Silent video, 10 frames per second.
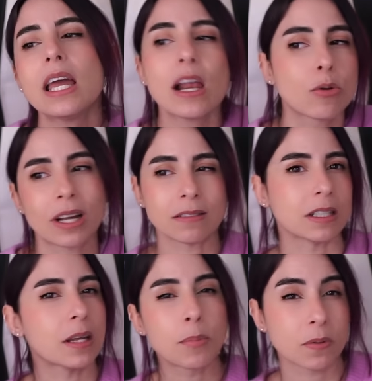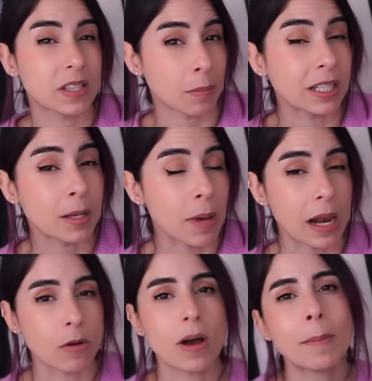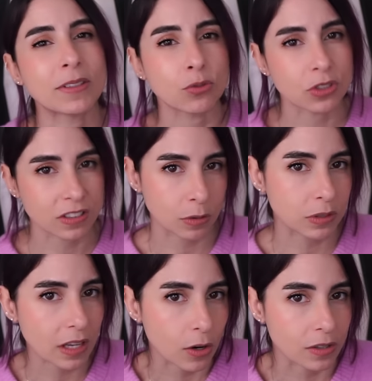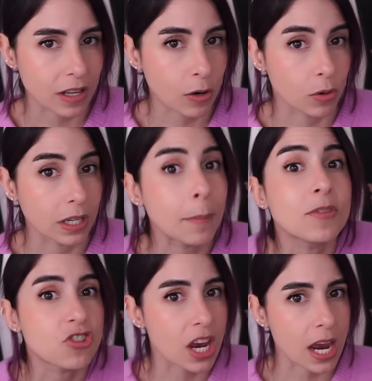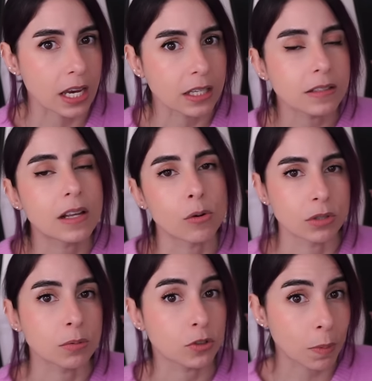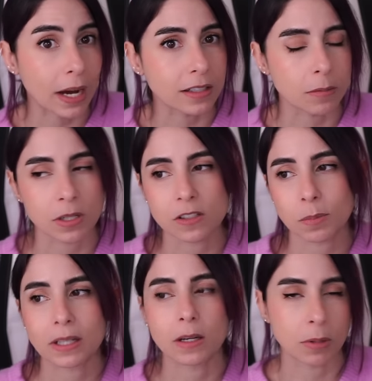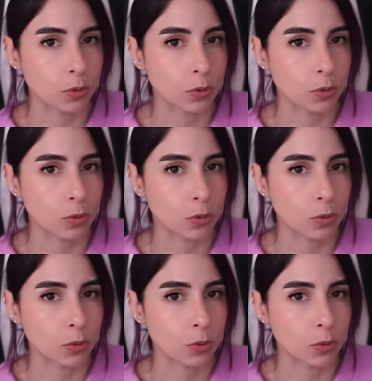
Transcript: e allora diventa improvvisamente bello. A me è successa questa cosa con MJ nell'ultimo Spider-Man, in Spider-Man